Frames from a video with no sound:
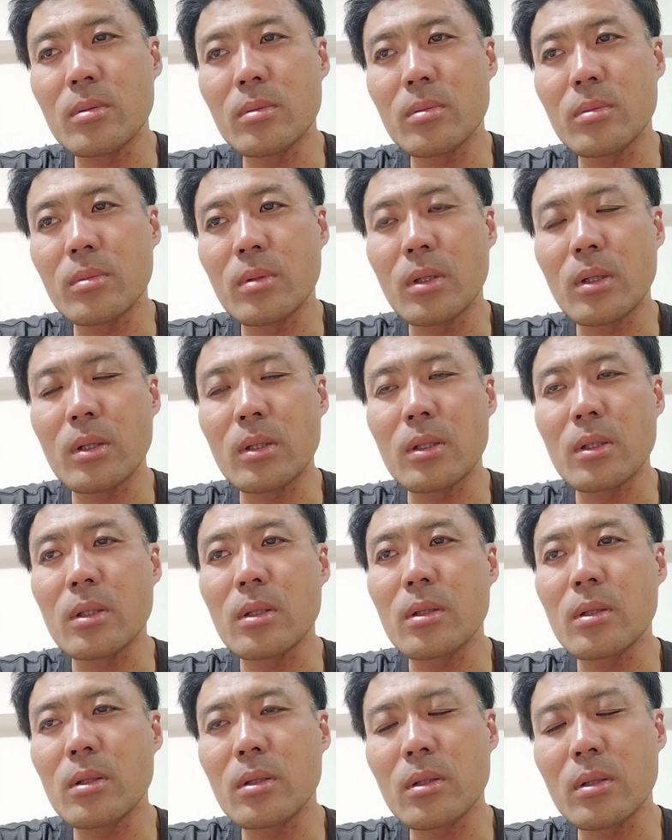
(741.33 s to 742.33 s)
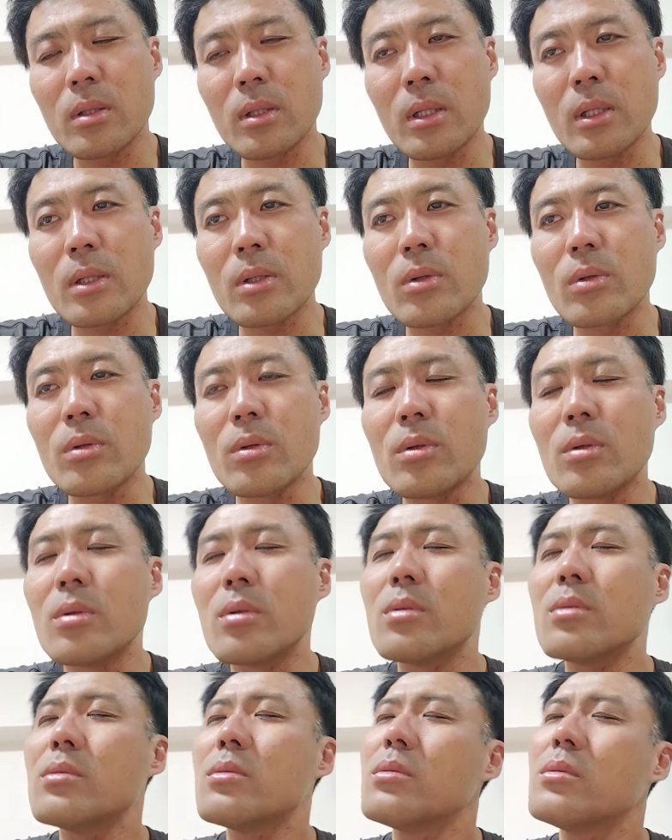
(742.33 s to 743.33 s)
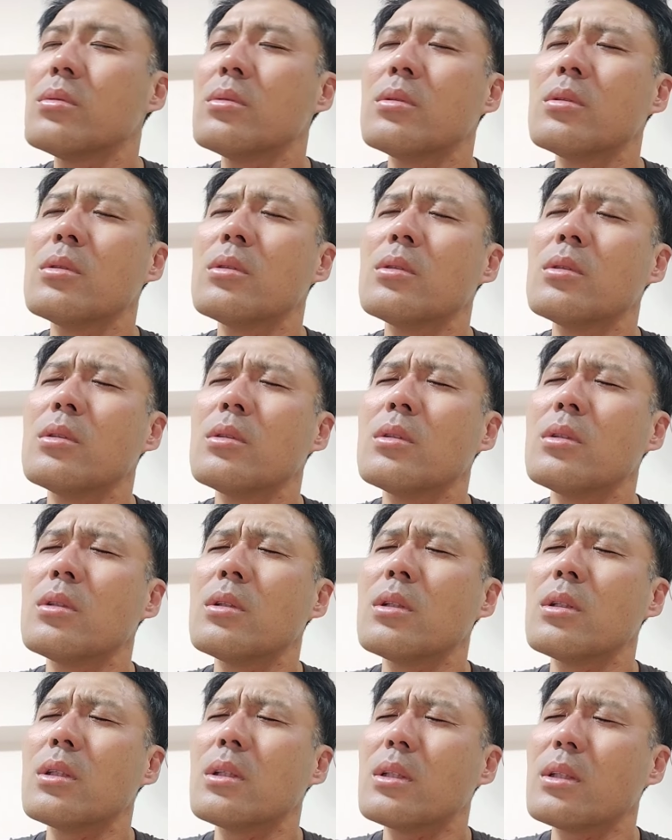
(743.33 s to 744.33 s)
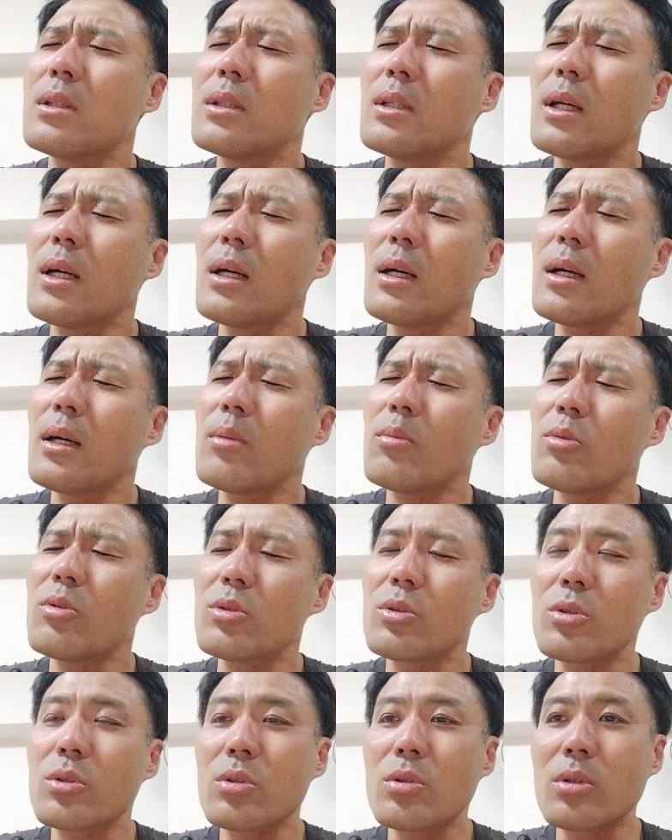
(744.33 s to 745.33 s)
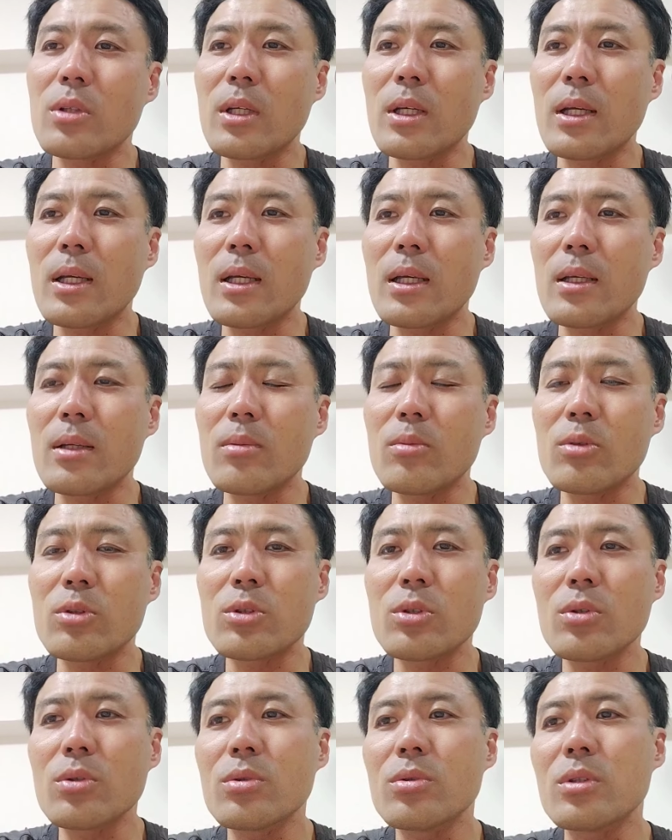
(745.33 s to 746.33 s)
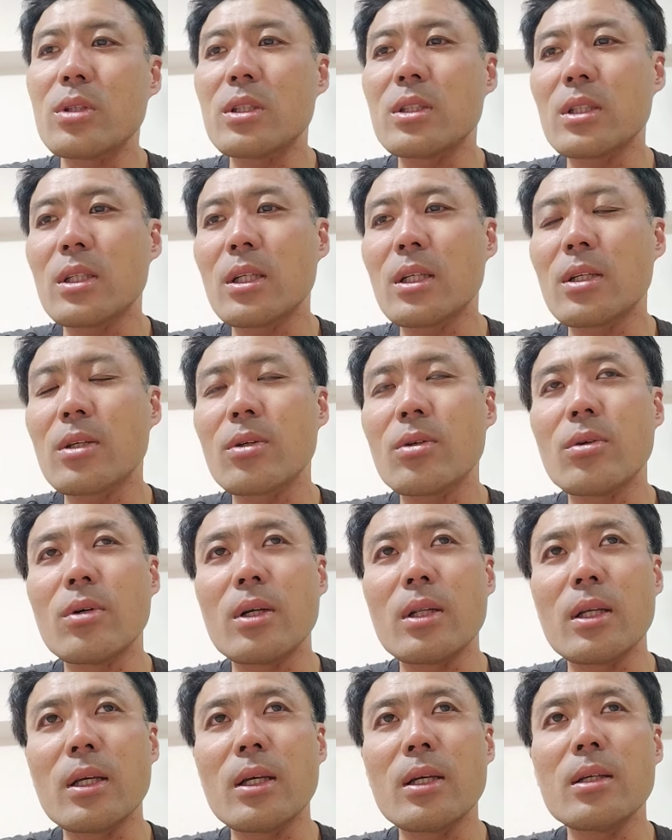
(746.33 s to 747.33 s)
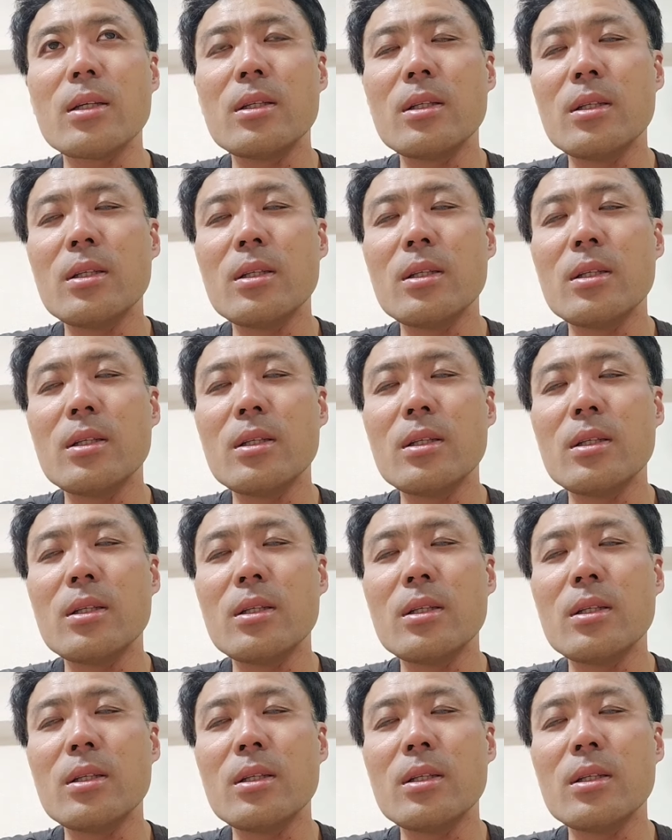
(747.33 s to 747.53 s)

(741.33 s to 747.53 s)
まあねこういやもうちょっとねもうショックでしたね今日はね